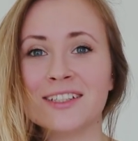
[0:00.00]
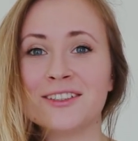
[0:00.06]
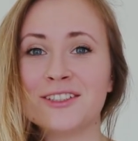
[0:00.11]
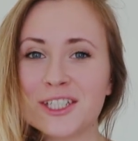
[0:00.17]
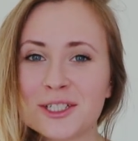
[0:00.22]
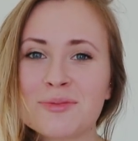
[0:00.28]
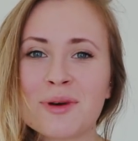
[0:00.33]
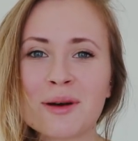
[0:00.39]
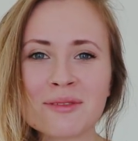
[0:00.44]

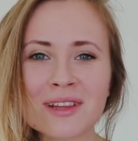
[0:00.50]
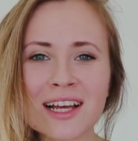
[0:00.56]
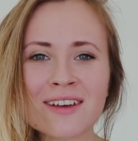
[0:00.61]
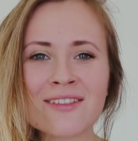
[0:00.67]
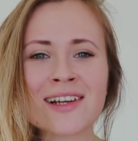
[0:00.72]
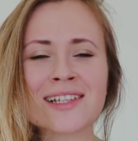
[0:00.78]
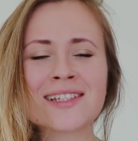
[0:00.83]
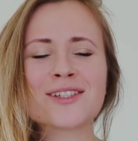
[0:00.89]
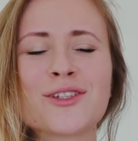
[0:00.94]
Dziś mam dla
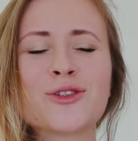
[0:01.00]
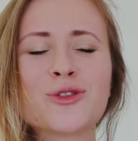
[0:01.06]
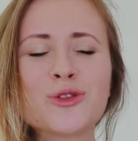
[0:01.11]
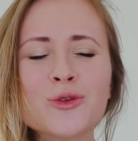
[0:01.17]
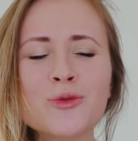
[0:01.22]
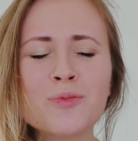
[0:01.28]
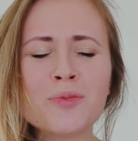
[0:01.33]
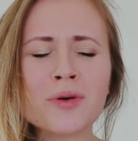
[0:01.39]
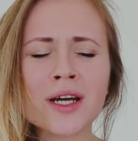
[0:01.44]
Was
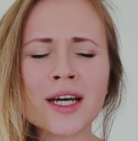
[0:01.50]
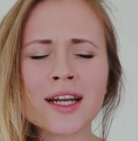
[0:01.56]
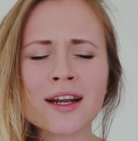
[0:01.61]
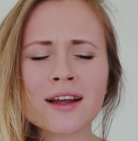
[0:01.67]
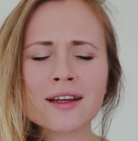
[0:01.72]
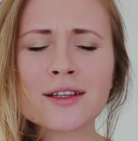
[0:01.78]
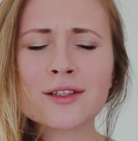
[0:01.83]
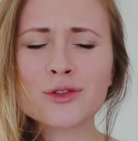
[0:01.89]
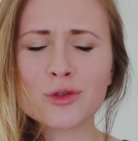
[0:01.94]
super,
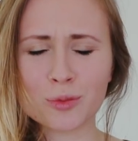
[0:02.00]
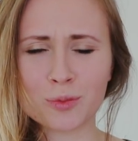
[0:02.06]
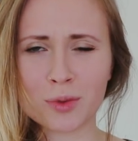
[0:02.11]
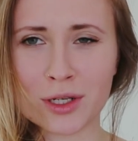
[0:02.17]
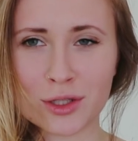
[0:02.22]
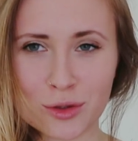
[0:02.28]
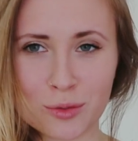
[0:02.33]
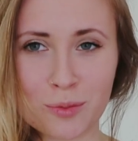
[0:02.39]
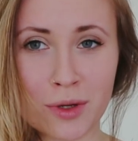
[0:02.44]

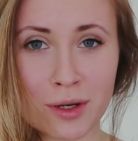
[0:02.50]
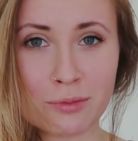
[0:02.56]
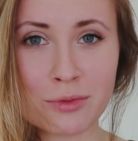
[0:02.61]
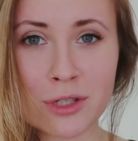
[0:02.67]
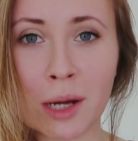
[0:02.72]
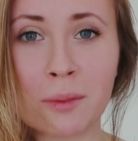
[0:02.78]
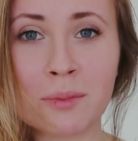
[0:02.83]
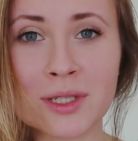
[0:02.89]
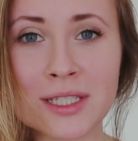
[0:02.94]
super, super
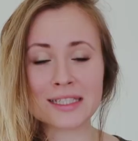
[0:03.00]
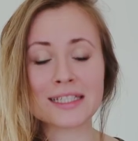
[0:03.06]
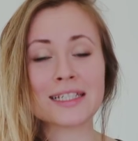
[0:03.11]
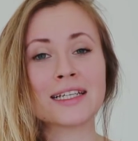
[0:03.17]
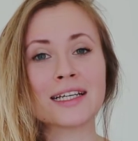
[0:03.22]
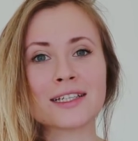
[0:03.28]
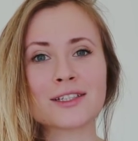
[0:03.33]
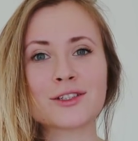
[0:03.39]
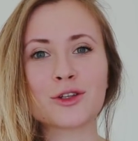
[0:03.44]
przepis
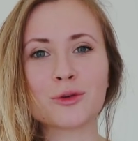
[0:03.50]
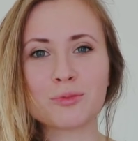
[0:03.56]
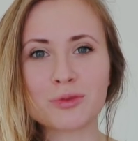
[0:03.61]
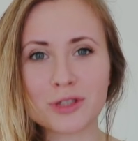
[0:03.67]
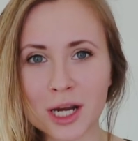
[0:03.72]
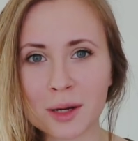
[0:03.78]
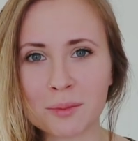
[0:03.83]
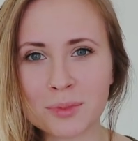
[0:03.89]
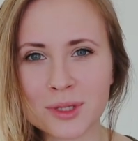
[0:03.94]
i jest to
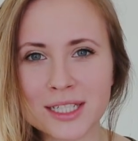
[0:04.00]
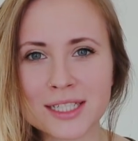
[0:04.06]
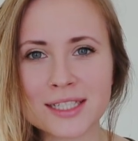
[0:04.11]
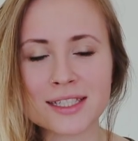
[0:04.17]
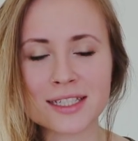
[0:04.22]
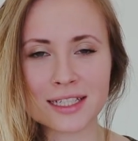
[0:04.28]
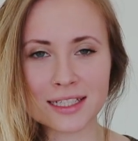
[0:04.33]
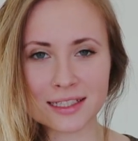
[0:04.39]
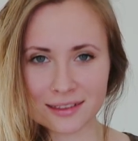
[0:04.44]

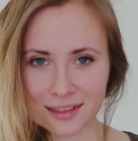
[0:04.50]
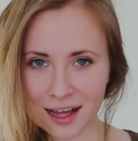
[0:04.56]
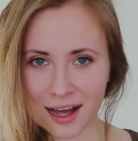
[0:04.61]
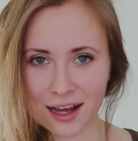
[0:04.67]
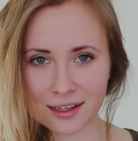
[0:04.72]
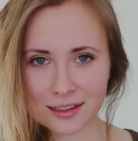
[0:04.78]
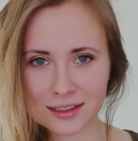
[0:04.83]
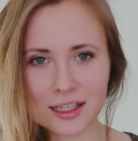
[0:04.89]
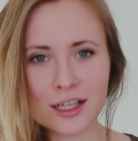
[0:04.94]
przepis
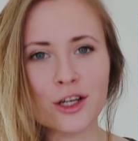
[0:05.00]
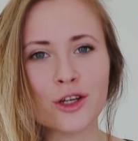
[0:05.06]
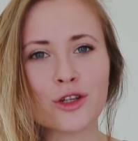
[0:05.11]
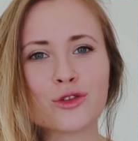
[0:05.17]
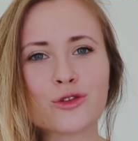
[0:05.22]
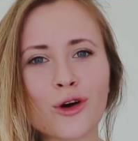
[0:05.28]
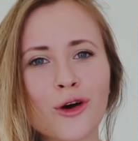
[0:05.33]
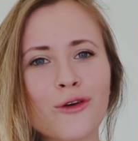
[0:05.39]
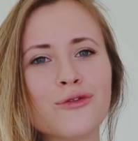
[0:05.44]
na
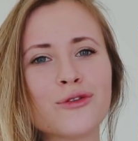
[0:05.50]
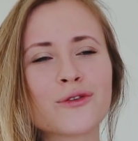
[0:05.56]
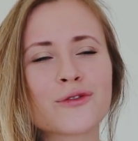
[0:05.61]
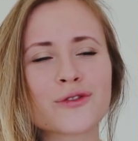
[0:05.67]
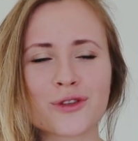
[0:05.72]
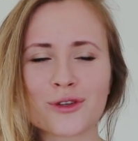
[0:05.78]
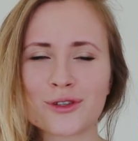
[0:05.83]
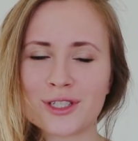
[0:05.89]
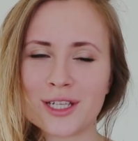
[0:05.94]
tofu
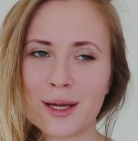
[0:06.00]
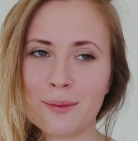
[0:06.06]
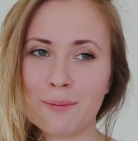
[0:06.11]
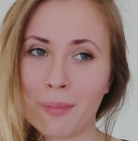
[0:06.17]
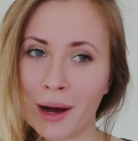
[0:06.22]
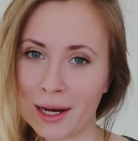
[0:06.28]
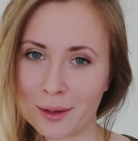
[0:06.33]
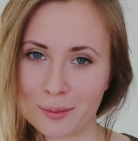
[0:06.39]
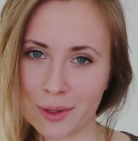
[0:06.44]
w sosie
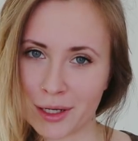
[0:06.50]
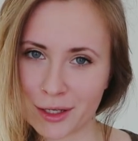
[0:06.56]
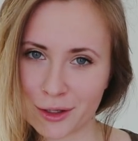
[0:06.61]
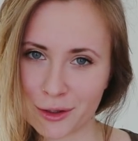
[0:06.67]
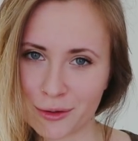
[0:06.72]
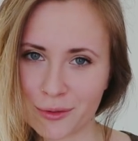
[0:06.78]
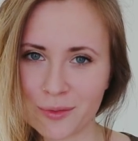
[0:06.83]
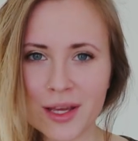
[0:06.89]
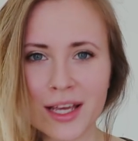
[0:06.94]

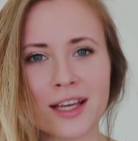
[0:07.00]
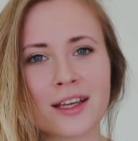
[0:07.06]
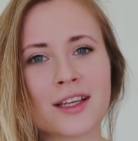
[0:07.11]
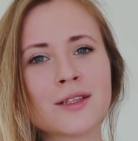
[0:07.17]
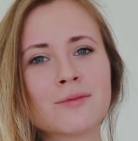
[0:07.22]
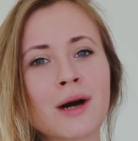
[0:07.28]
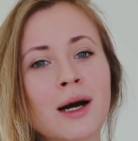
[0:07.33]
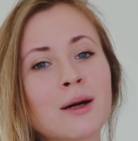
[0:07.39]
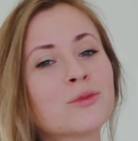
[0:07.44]
barbecue.
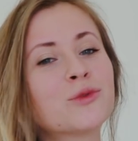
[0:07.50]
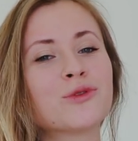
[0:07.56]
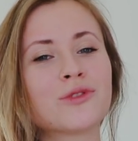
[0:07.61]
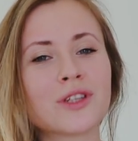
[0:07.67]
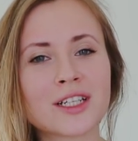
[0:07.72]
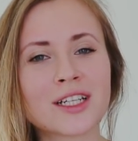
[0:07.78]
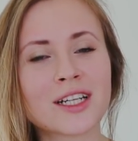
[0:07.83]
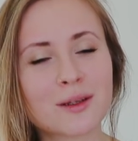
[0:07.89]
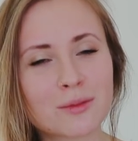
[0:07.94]
I mam
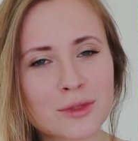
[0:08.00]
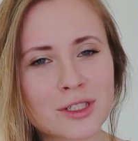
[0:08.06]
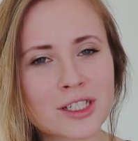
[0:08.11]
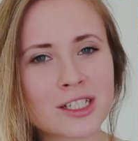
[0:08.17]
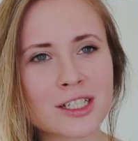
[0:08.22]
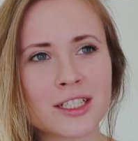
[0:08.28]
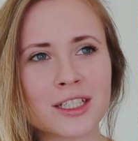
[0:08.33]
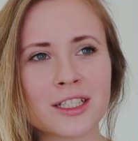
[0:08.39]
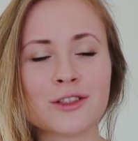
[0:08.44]
tutaj na
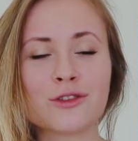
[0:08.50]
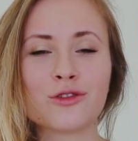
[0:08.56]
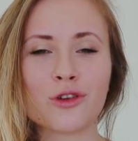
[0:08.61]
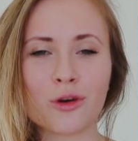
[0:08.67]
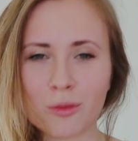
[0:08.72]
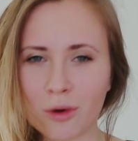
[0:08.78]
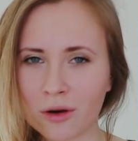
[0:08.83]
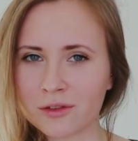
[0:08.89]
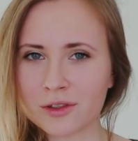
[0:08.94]
myśli
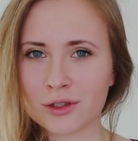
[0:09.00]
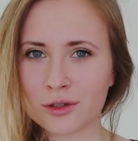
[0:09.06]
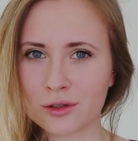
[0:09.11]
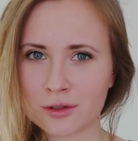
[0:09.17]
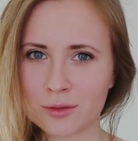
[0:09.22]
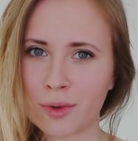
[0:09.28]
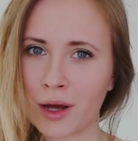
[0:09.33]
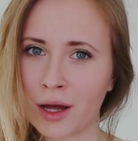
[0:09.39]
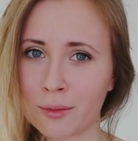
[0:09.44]
domowy
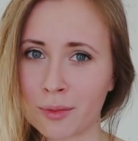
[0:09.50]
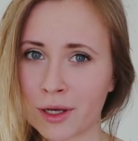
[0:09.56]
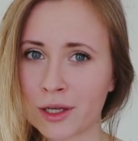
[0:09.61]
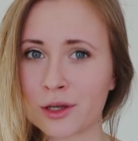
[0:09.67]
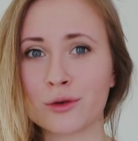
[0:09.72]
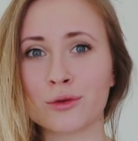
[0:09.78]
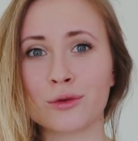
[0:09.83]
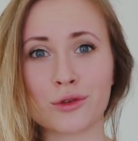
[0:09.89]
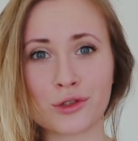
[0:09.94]
sos
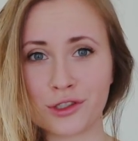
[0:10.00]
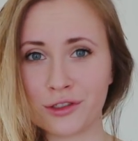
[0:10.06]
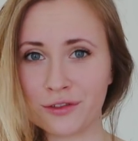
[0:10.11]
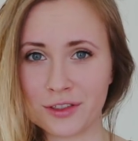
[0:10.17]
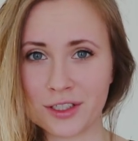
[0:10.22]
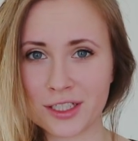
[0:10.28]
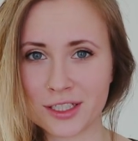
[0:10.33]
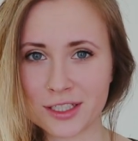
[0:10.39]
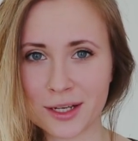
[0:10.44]
barbecue
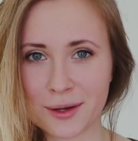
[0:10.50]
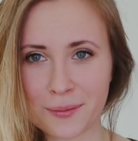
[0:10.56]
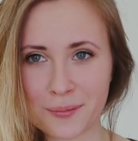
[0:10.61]
oczywiście.